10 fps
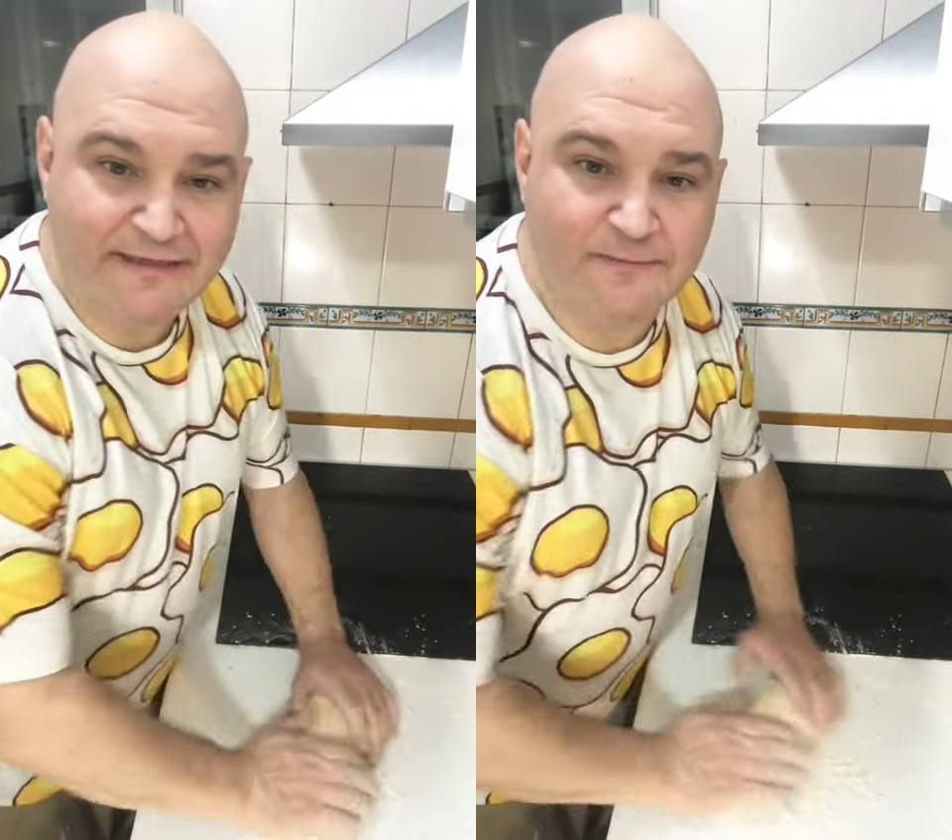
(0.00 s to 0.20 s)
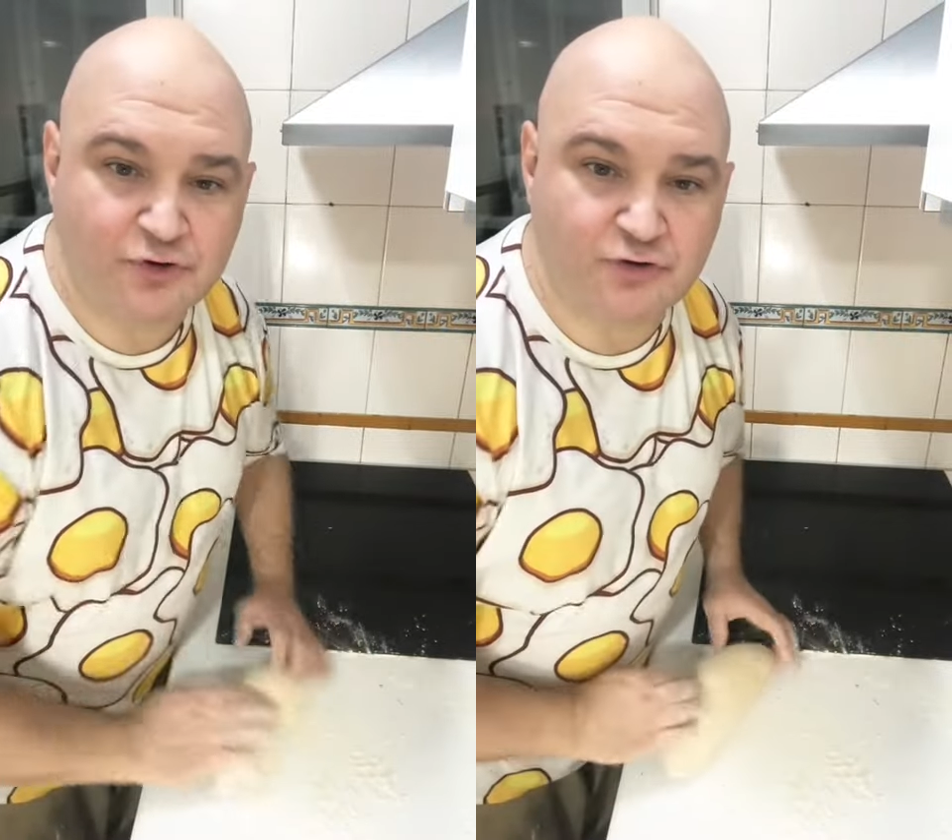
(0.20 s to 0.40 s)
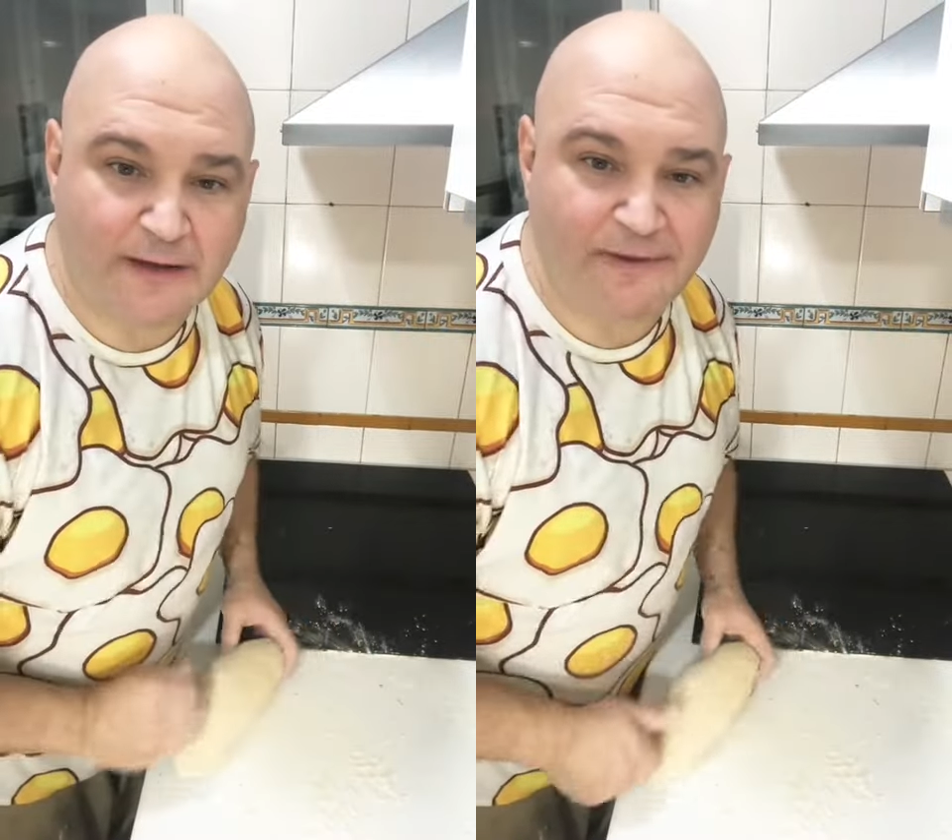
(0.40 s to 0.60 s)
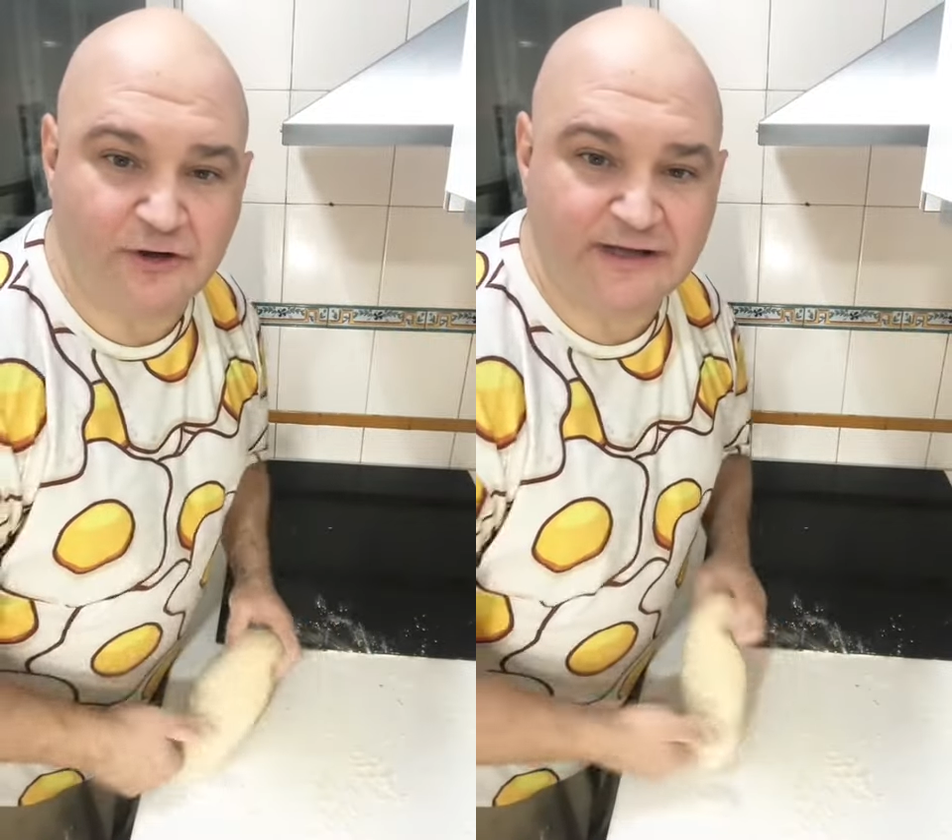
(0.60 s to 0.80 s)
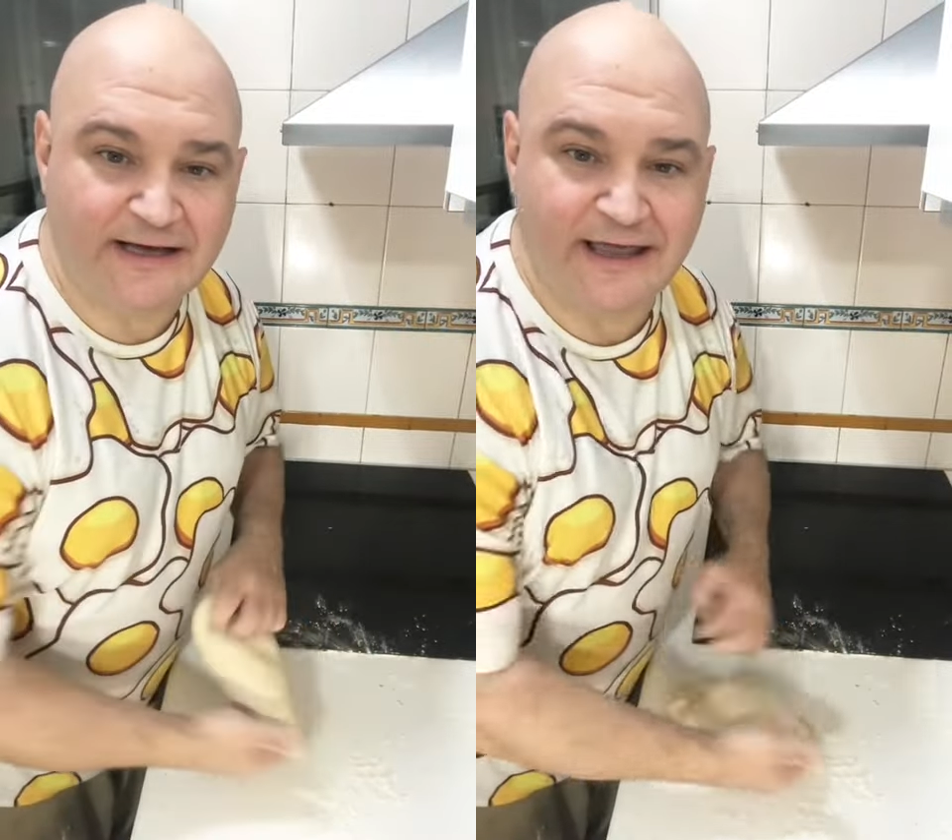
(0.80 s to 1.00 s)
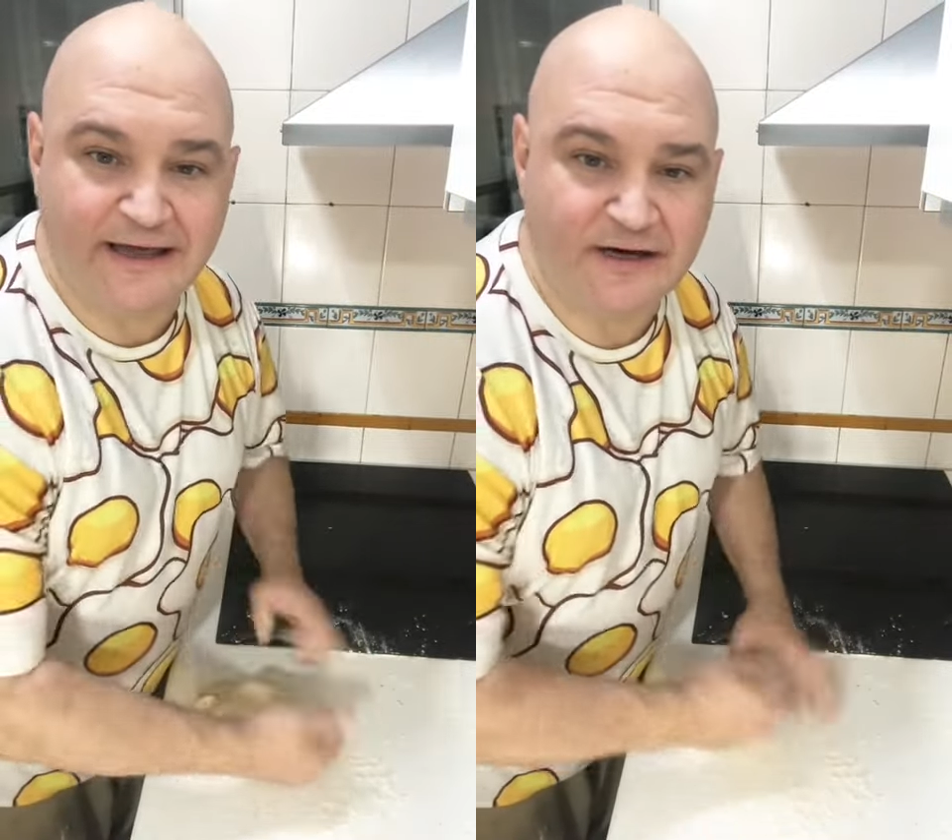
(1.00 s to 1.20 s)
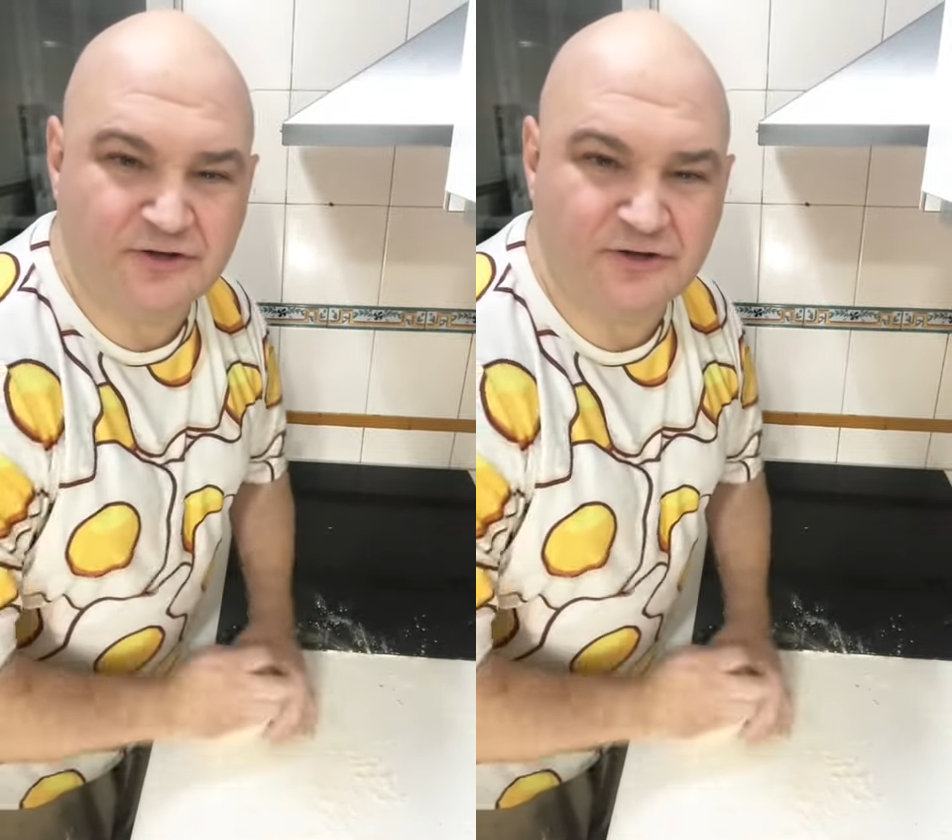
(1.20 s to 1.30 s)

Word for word: hacemos una pelota que creo